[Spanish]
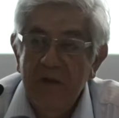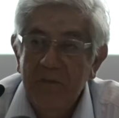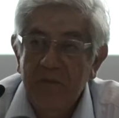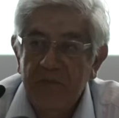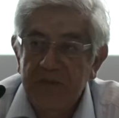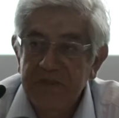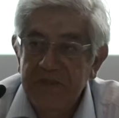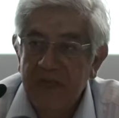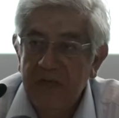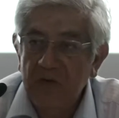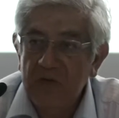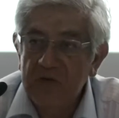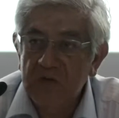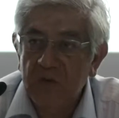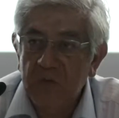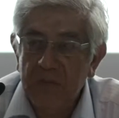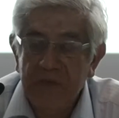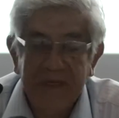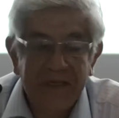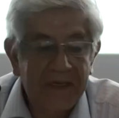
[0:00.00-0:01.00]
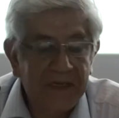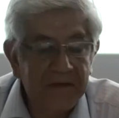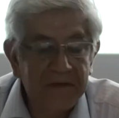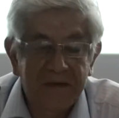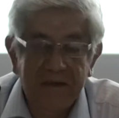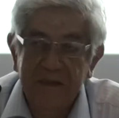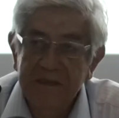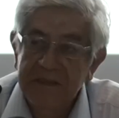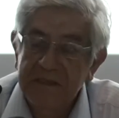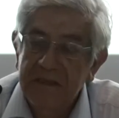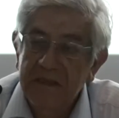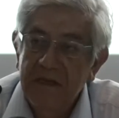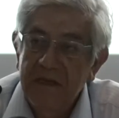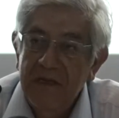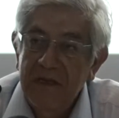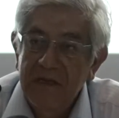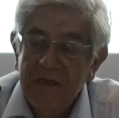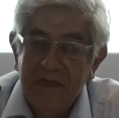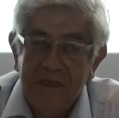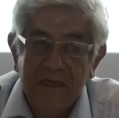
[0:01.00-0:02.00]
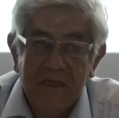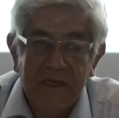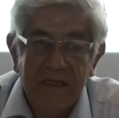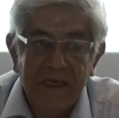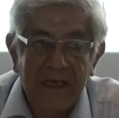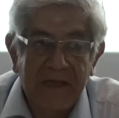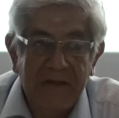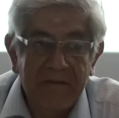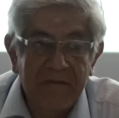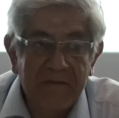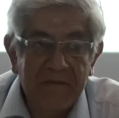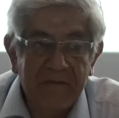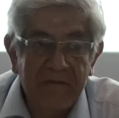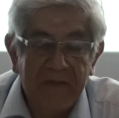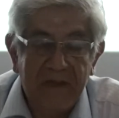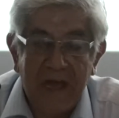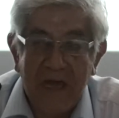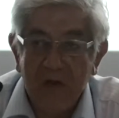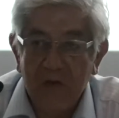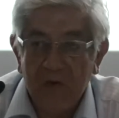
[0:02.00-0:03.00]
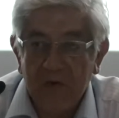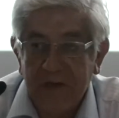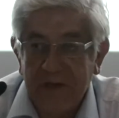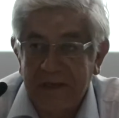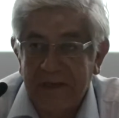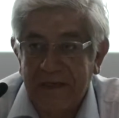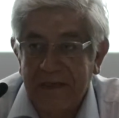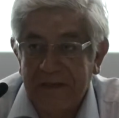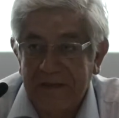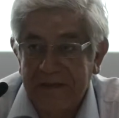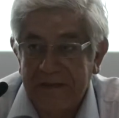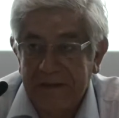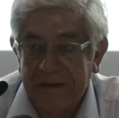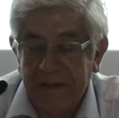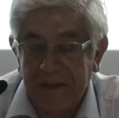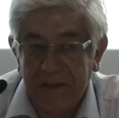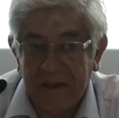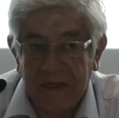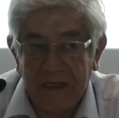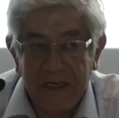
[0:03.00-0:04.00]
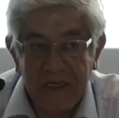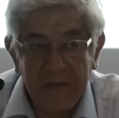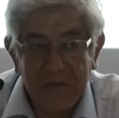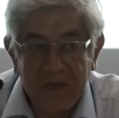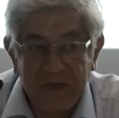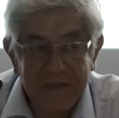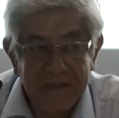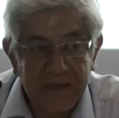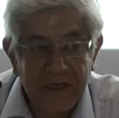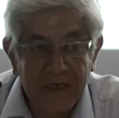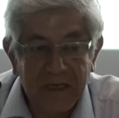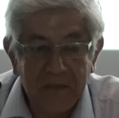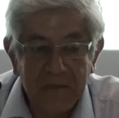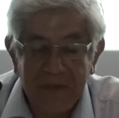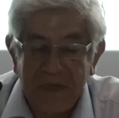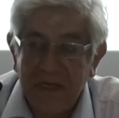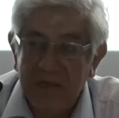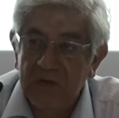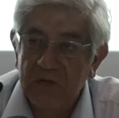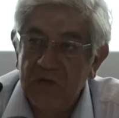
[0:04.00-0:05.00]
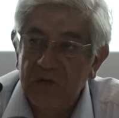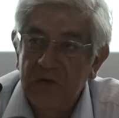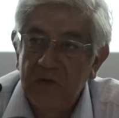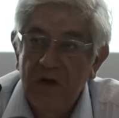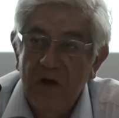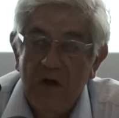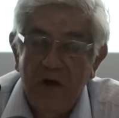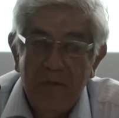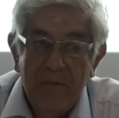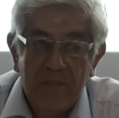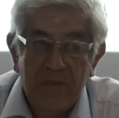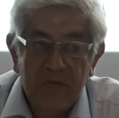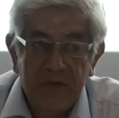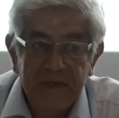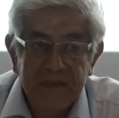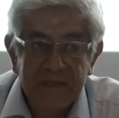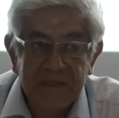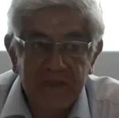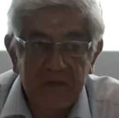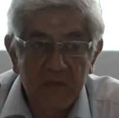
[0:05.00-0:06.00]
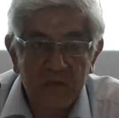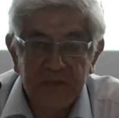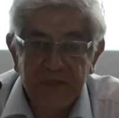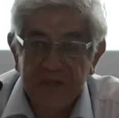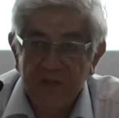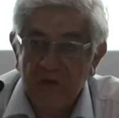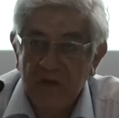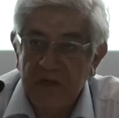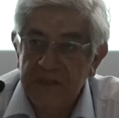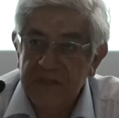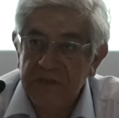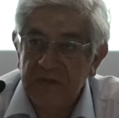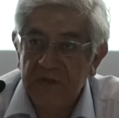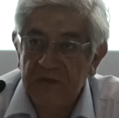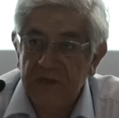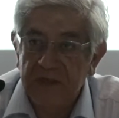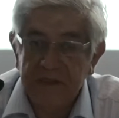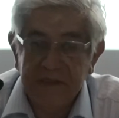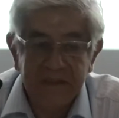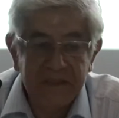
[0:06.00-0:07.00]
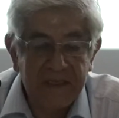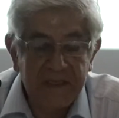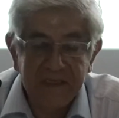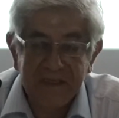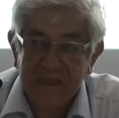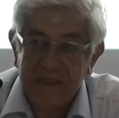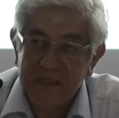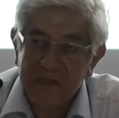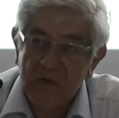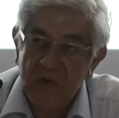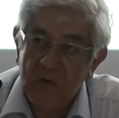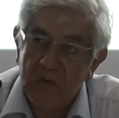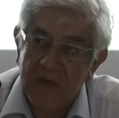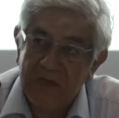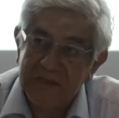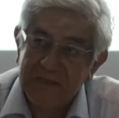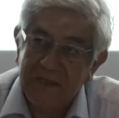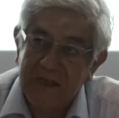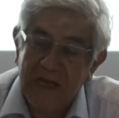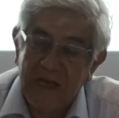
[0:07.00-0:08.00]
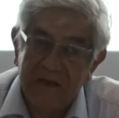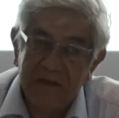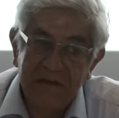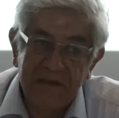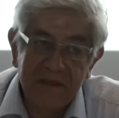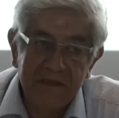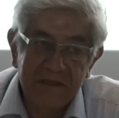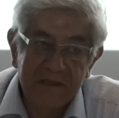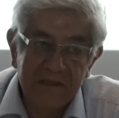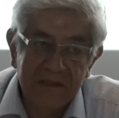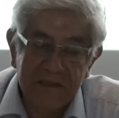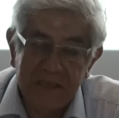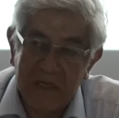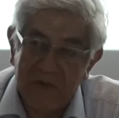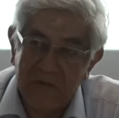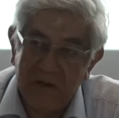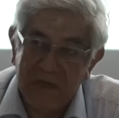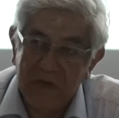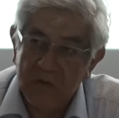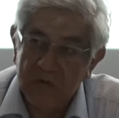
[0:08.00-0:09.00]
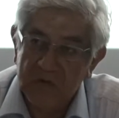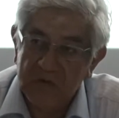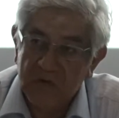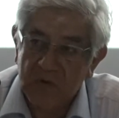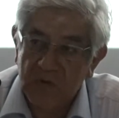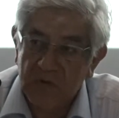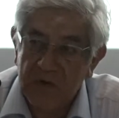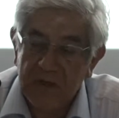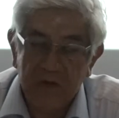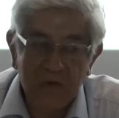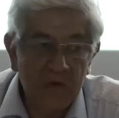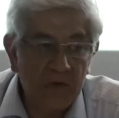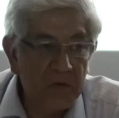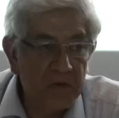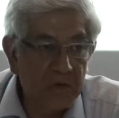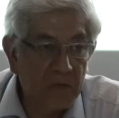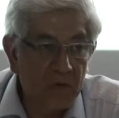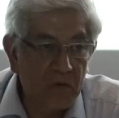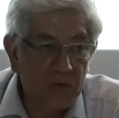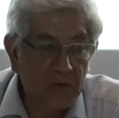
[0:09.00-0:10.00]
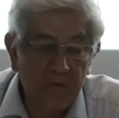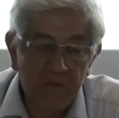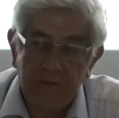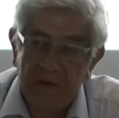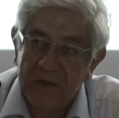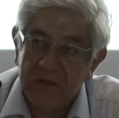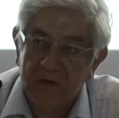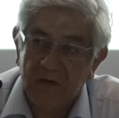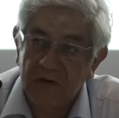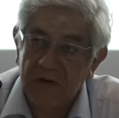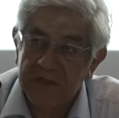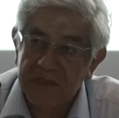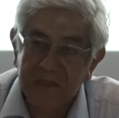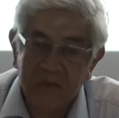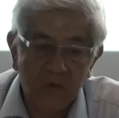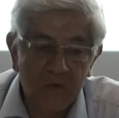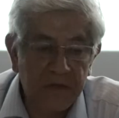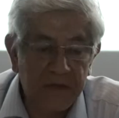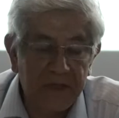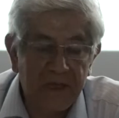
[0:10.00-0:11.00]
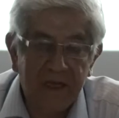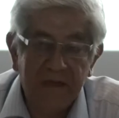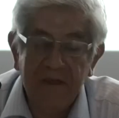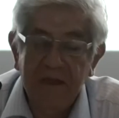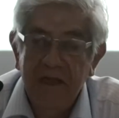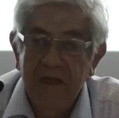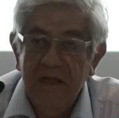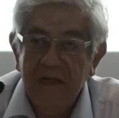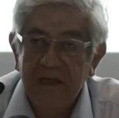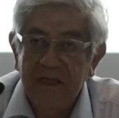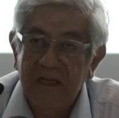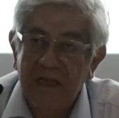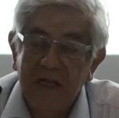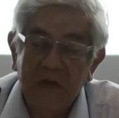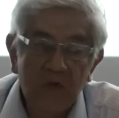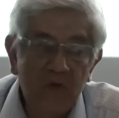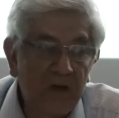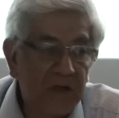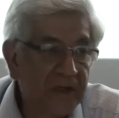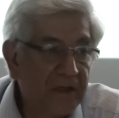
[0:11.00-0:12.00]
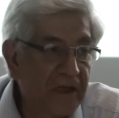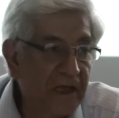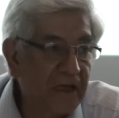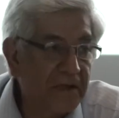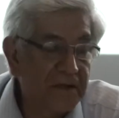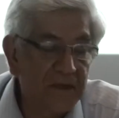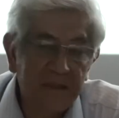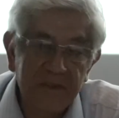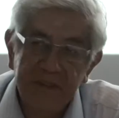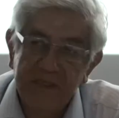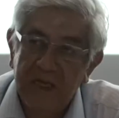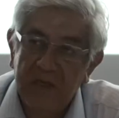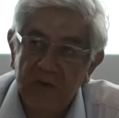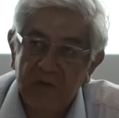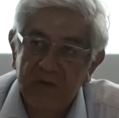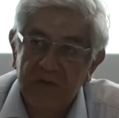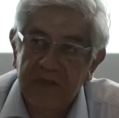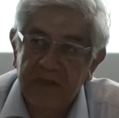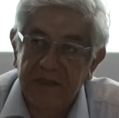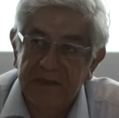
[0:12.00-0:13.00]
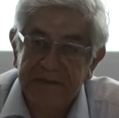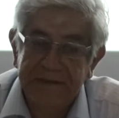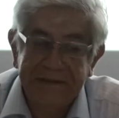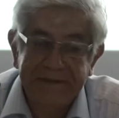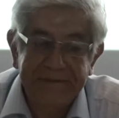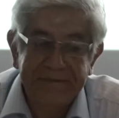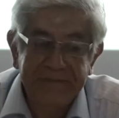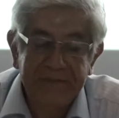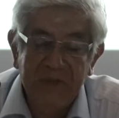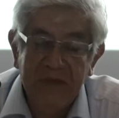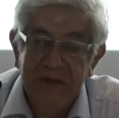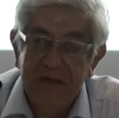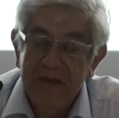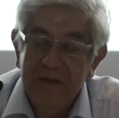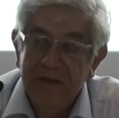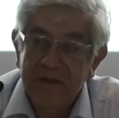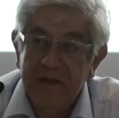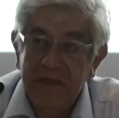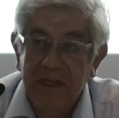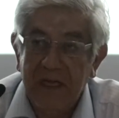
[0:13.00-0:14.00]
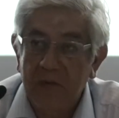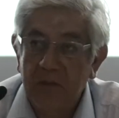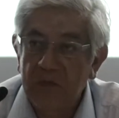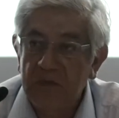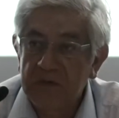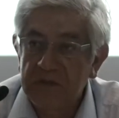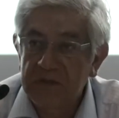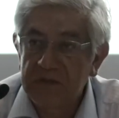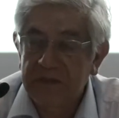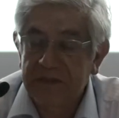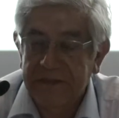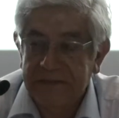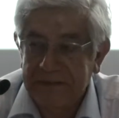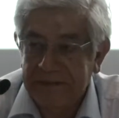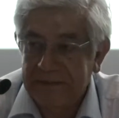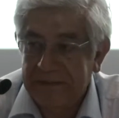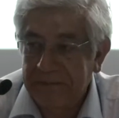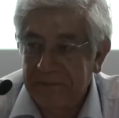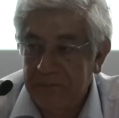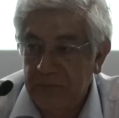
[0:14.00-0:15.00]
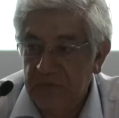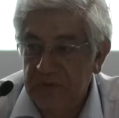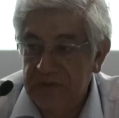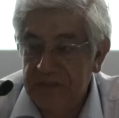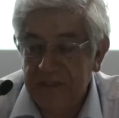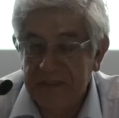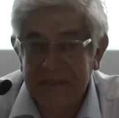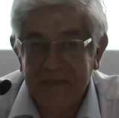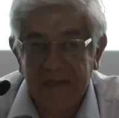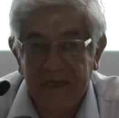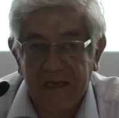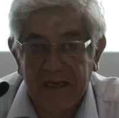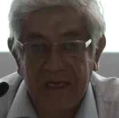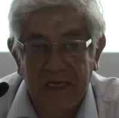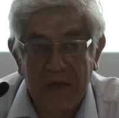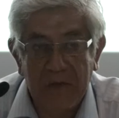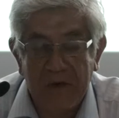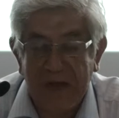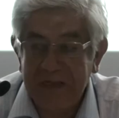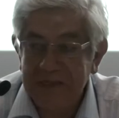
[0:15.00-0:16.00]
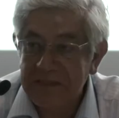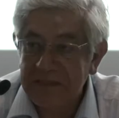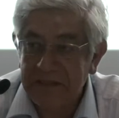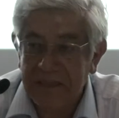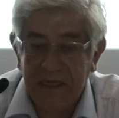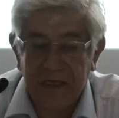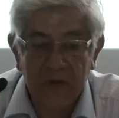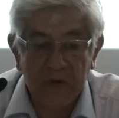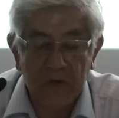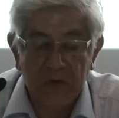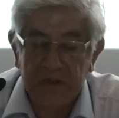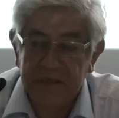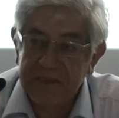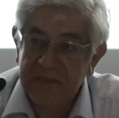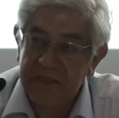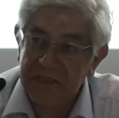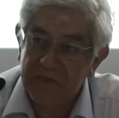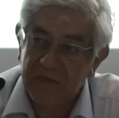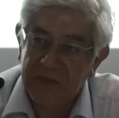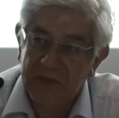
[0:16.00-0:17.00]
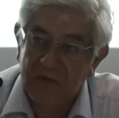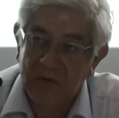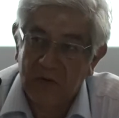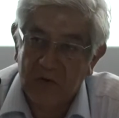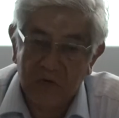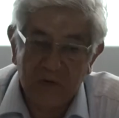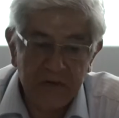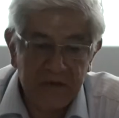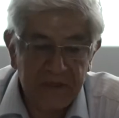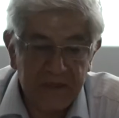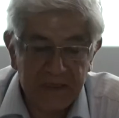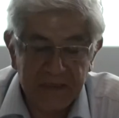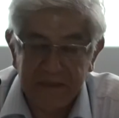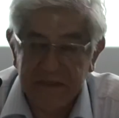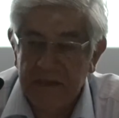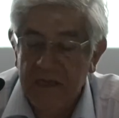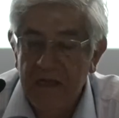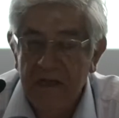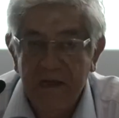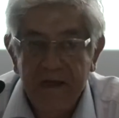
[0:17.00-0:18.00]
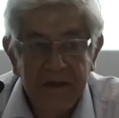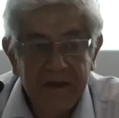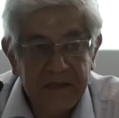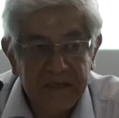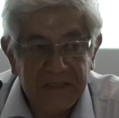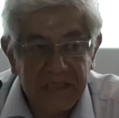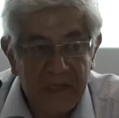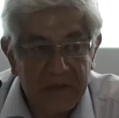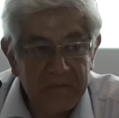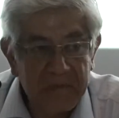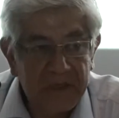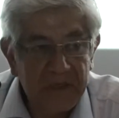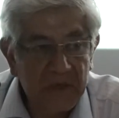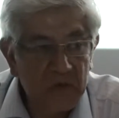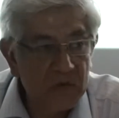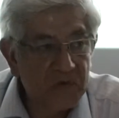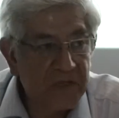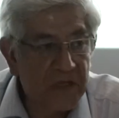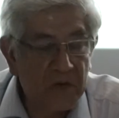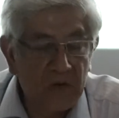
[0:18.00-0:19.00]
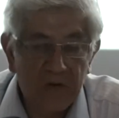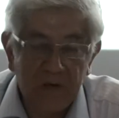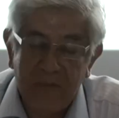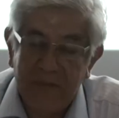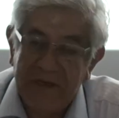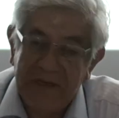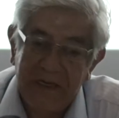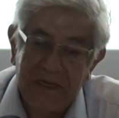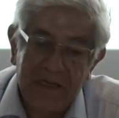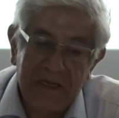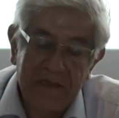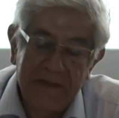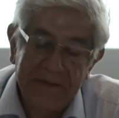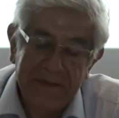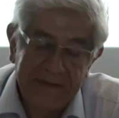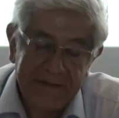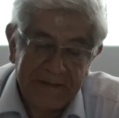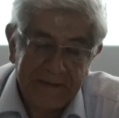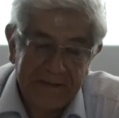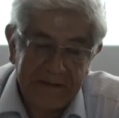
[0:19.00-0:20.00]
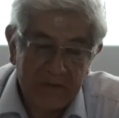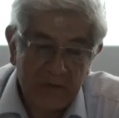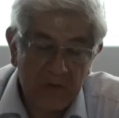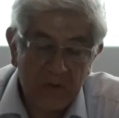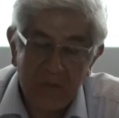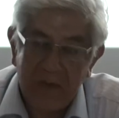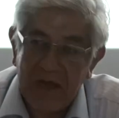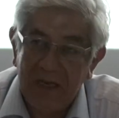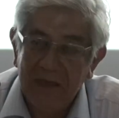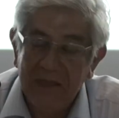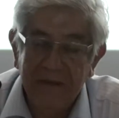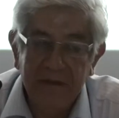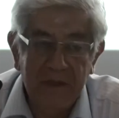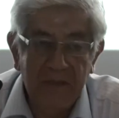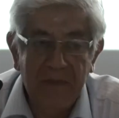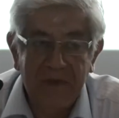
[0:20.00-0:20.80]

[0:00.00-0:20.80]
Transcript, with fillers: pues ya no son vigentes y que dado que el clima está cambiando, pues en muchas ocasiones estas obras que antes se habían construido con un factor de seguridad, en la actualidad ya no tienen, digamos, eh, pues esa relevancia con estas metodologías que se han venido usando de manera eh, normal, de